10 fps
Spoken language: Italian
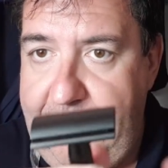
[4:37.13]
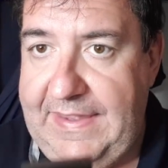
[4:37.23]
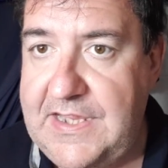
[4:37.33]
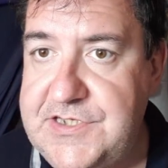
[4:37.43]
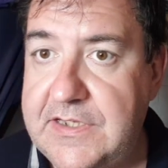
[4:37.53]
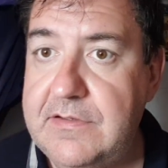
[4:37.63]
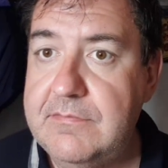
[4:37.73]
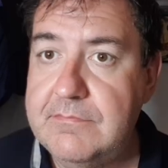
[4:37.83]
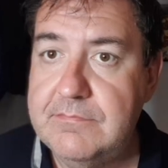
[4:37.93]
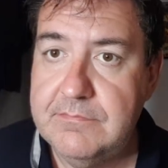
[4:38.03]
packaging,
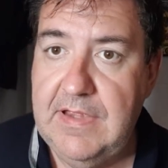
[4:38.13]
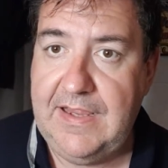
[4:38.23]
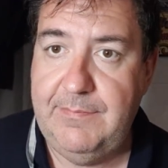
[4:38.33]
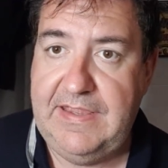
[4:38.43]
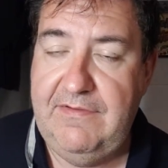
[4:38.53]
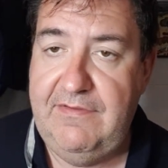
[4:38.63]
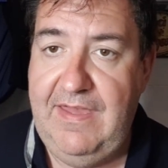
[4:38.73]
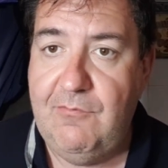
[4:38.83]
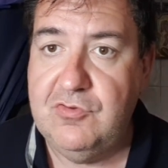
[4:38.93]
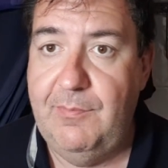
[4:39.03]
anche perché ha
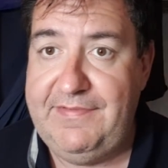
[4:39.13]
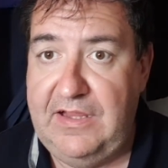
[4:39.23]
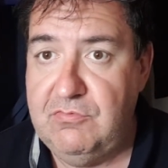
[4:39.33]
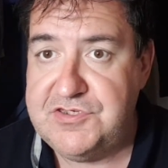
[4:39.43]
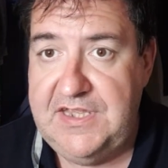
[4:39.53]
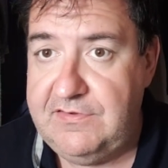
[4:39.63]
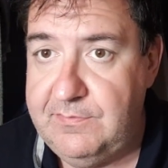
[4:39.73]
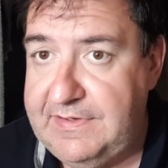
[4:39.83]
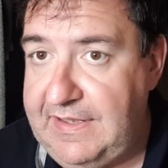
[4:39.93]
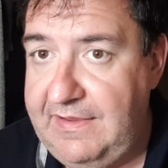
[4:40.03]
avuto abbastanza
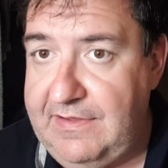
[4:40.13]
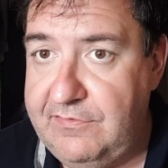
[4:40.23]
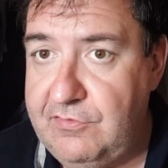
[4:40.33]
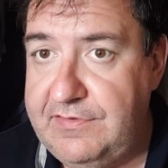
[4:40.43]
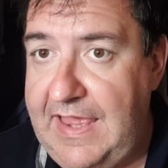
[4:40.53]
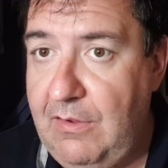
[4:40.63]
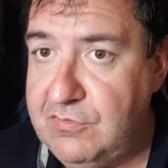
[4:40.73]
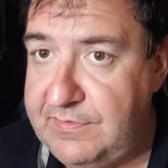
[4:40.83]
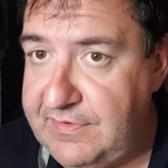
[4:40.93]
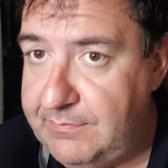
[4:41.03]
successo, perché era dato sold out,
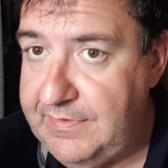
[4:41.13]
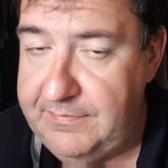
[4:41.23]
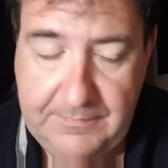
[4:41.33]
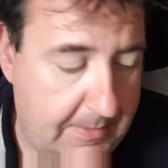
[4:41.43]
mi sembra.